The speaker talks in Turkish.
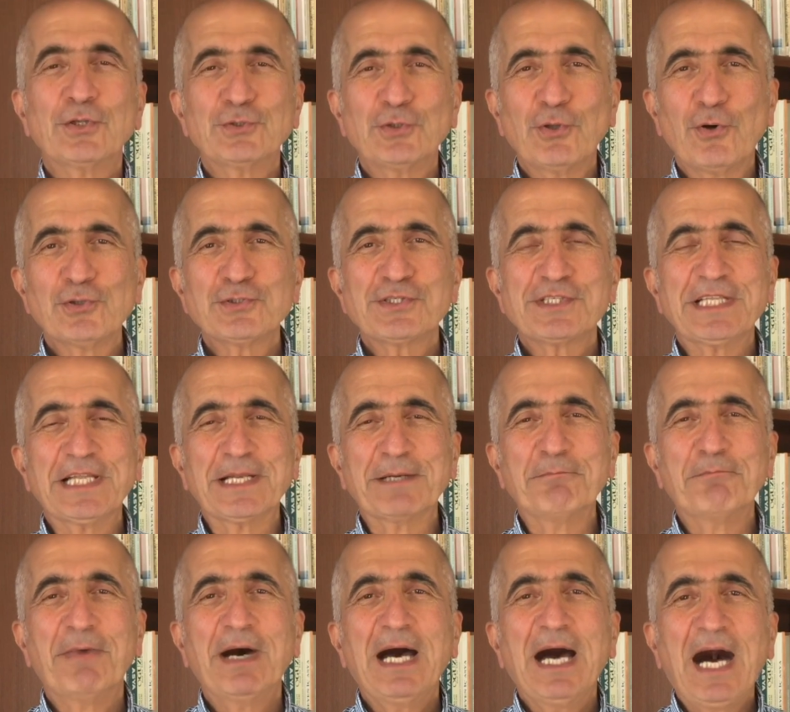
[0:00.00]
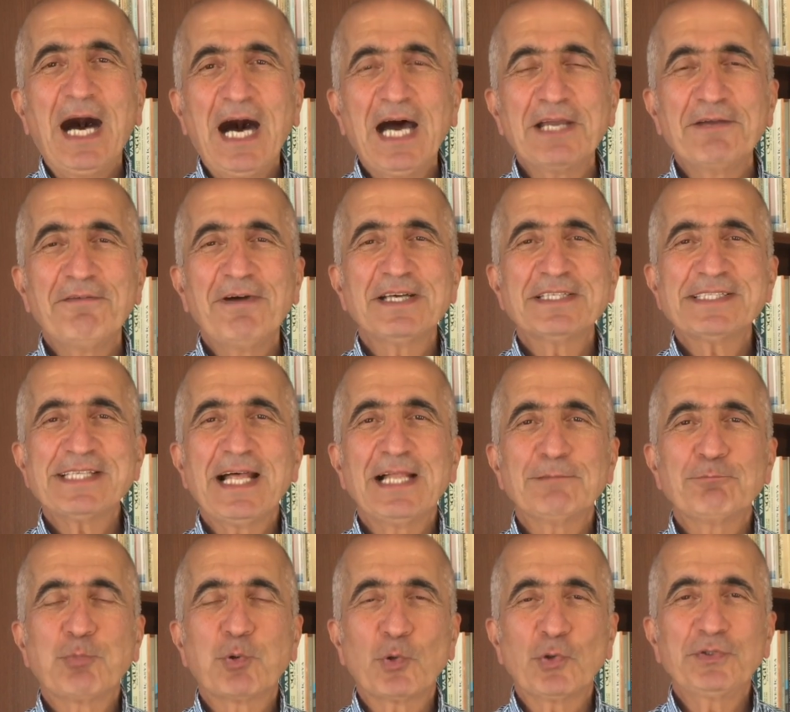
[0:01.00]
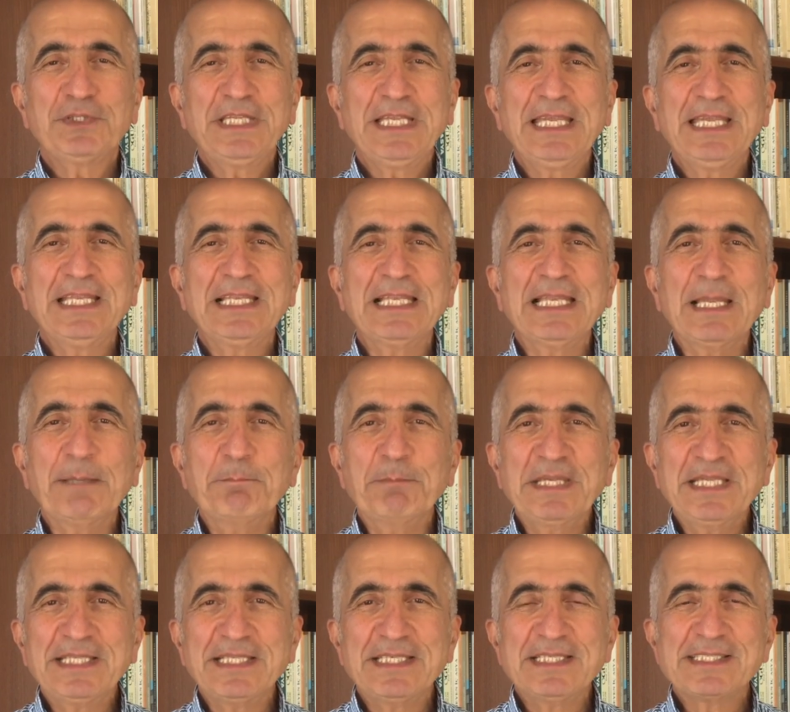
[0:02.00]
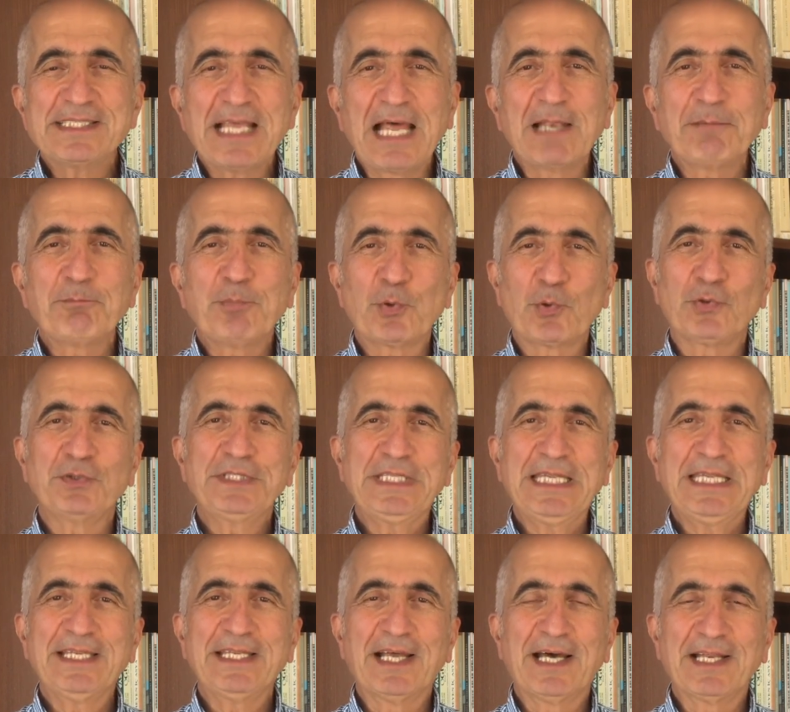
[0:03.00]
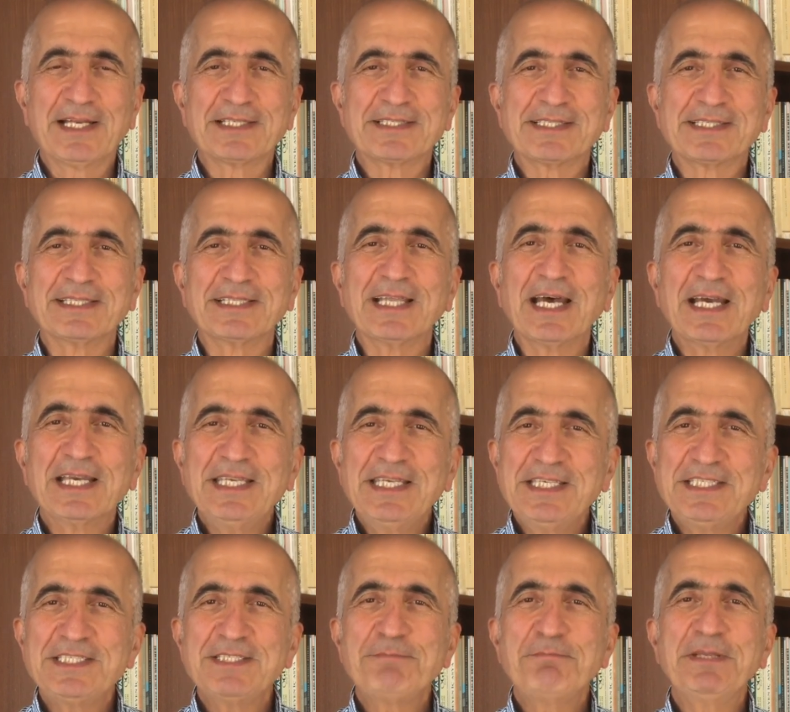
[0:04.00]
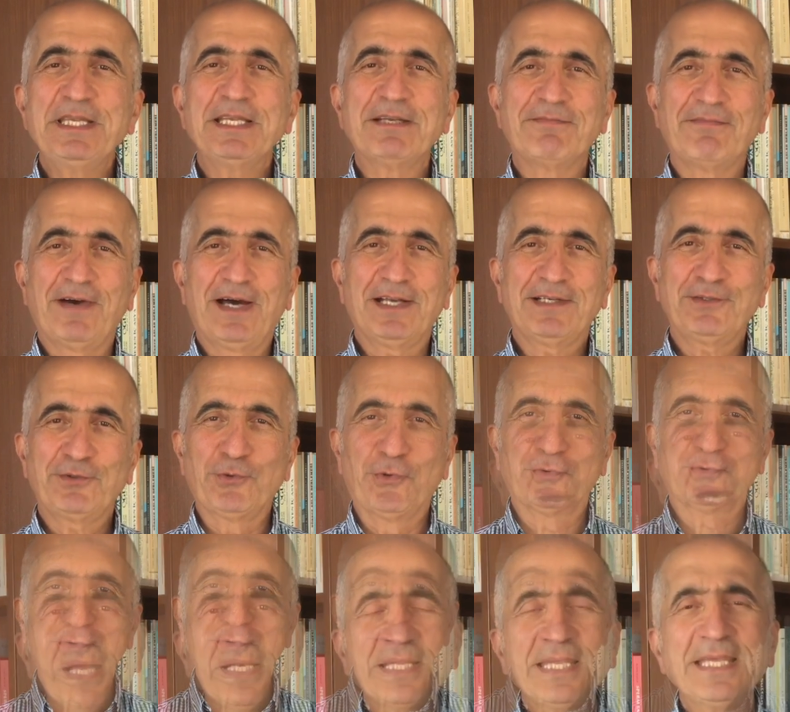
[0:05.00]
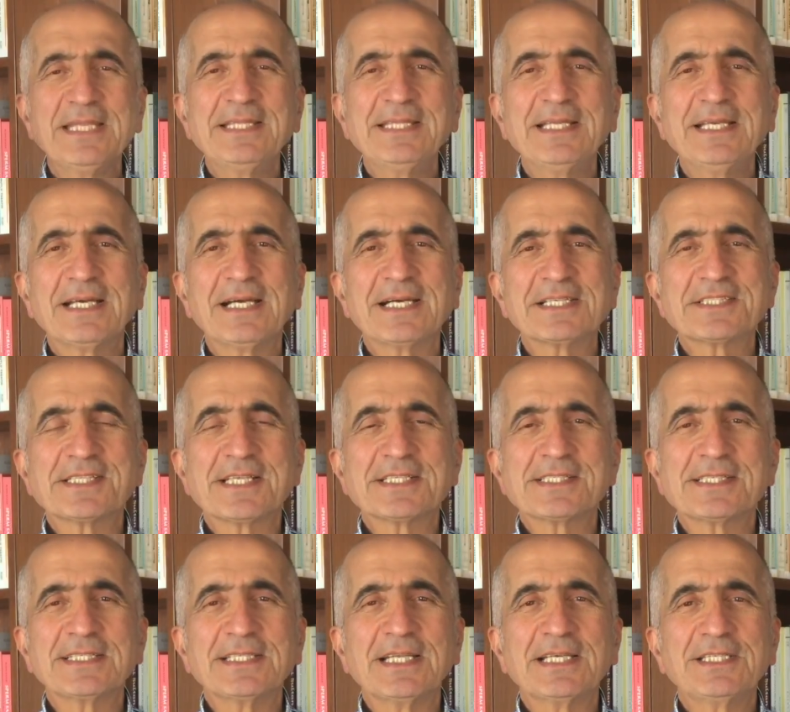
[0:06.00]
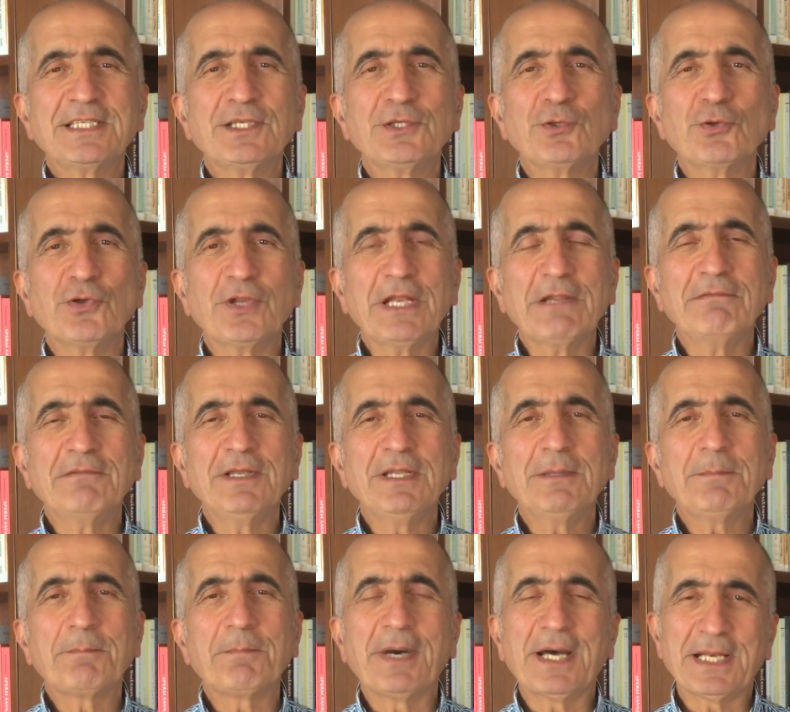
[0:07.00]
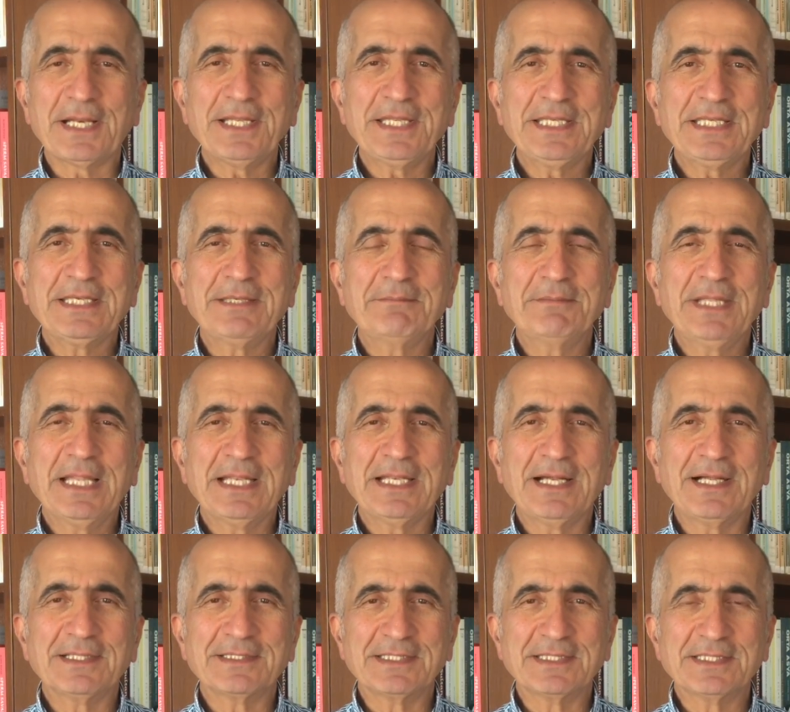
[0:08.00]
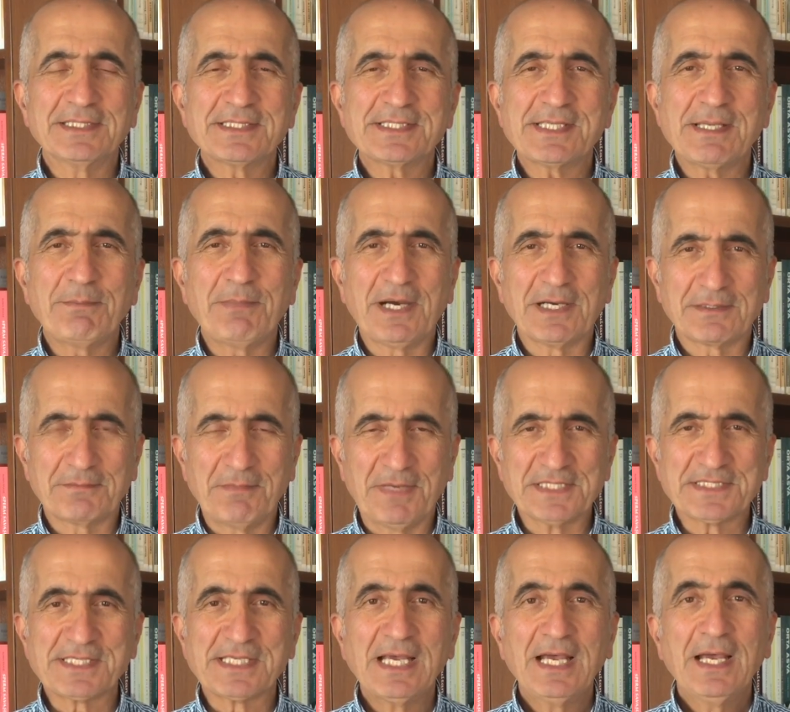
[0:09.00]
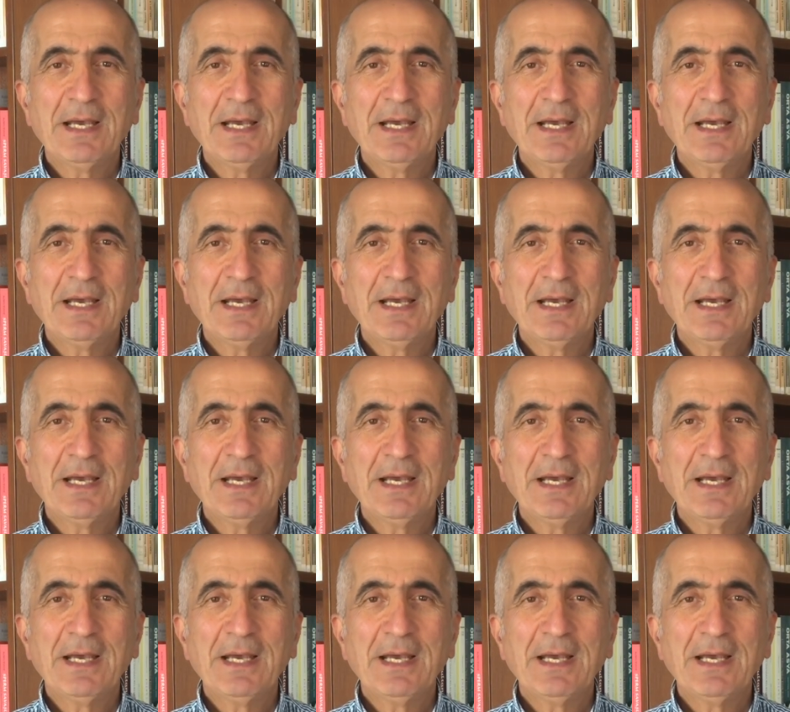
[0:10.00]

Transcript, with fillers: Dostlarım, hayvansal proteinle bitkisel protein arasında hiçbir fark yok. Marketin kasasındaki görevli parayı kimden aldığınıza bakmaz.